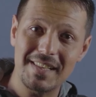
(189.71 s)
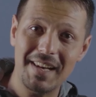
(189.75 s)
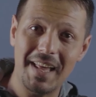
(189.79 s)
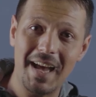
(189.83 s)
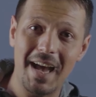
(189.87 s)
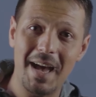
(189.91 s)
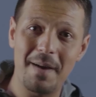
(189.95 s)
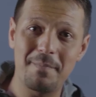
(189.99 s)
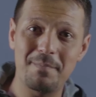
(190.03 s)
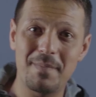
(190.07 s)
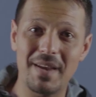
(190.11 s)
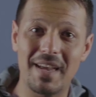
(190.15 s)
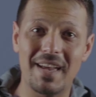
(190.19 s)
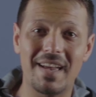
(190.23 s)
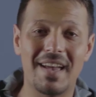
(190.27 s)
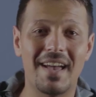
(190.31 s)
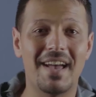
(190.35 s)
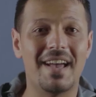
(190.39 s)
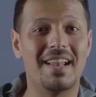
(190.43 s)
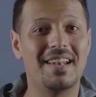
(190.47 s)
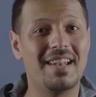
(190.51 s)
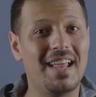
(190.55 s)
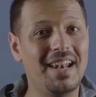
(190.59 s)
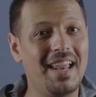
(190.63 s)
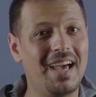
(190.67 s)
العامه
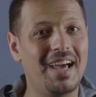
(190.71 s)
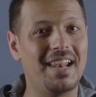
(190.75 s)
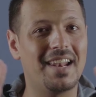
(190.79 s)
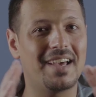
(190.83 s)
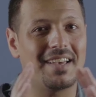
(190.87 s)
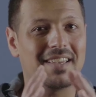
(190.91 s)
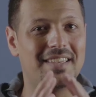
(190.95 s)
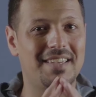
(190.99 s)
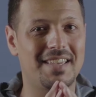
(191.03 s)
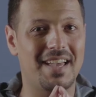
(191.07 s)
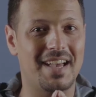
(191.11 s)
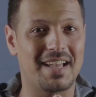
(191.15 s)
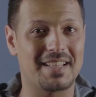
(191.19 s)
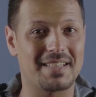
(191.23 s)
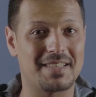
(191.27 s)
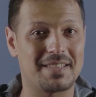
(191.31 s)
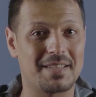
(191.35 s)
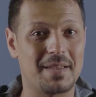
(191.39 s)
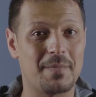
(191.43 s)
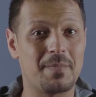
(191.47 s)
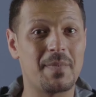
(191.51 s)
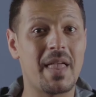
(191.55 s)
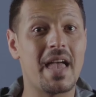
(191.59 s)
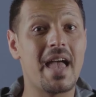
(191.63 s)
للحلقيات